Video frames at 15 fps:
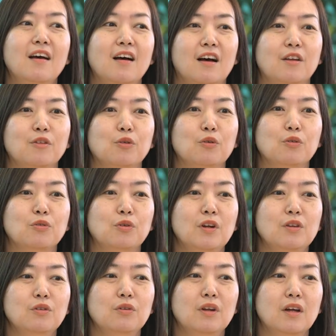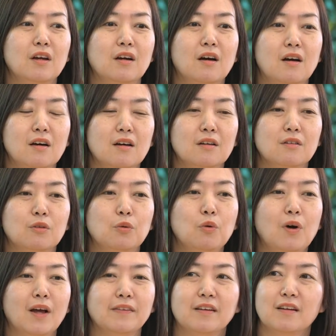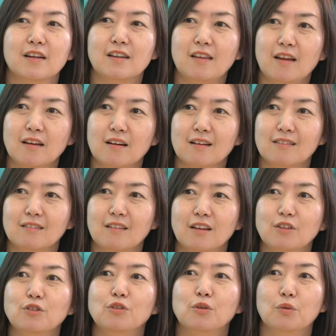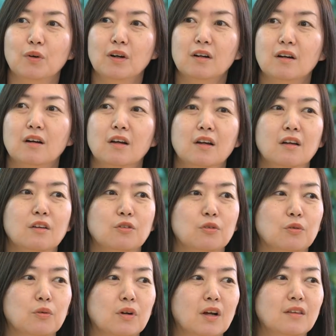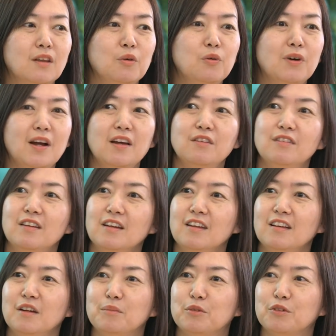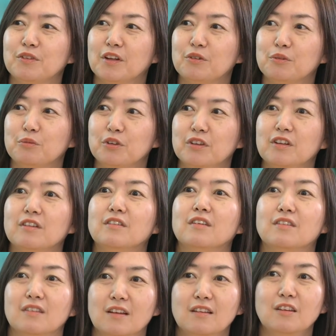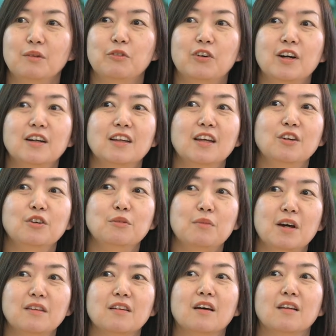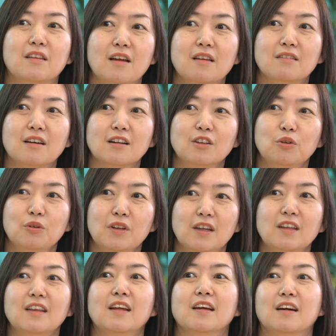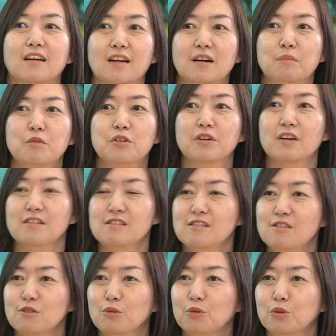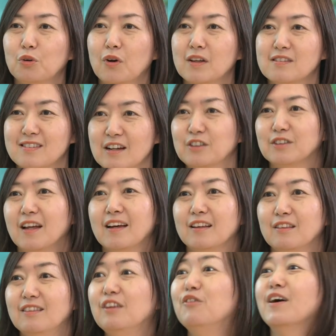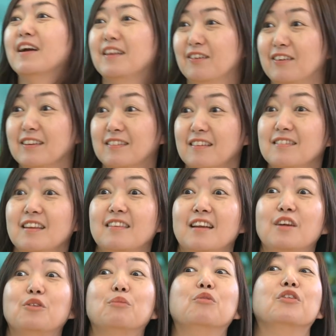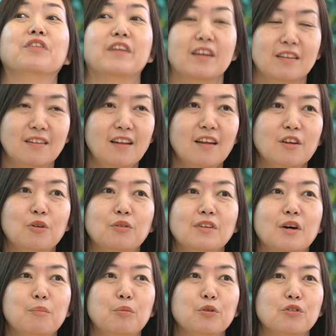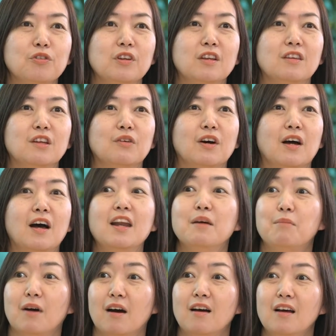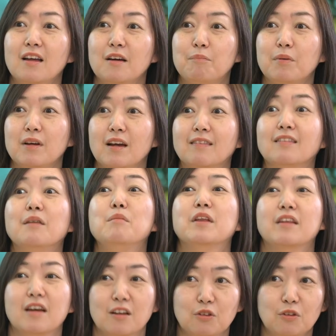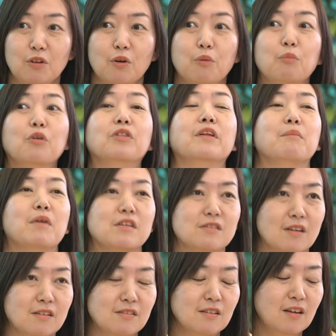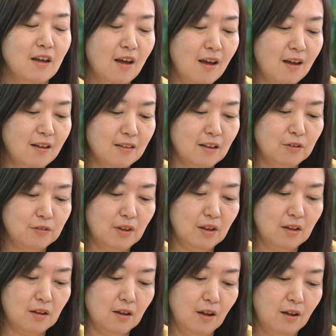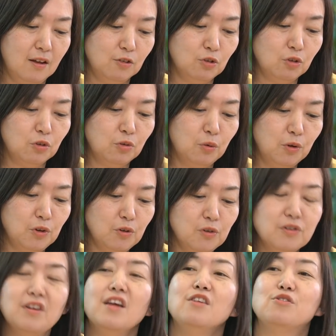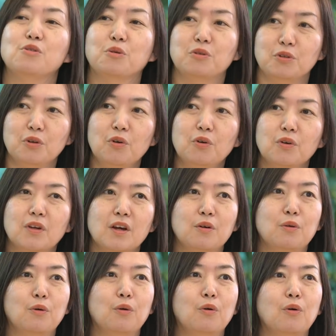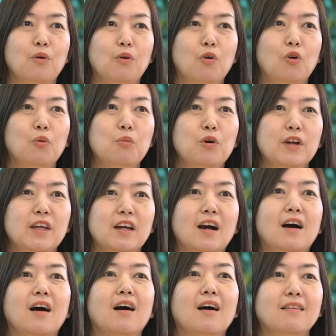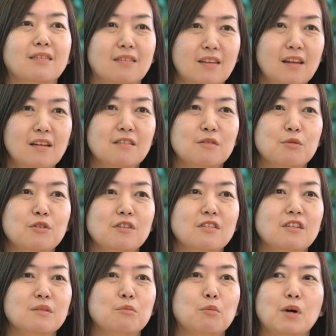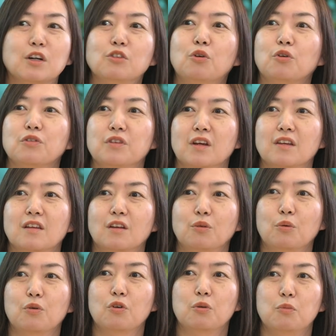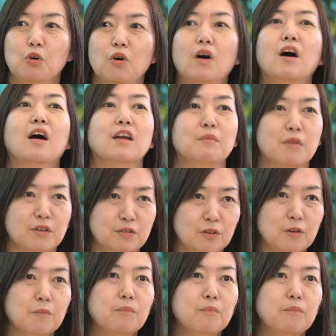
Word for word: あのそれぞれがどう働きたいかっていうのはそのカテゴライズできないものだと思ってるんですね例えばワーキングマザーで残業できないから難しい仕事はしたくないっていうわけでは全然ないと思っていて、いろんなオポチュニティはあればやっぱやってみたいって思ってましたしなのでちょっとそういう前職の結構思いがあって自分自身もま苦労してきたところもあります。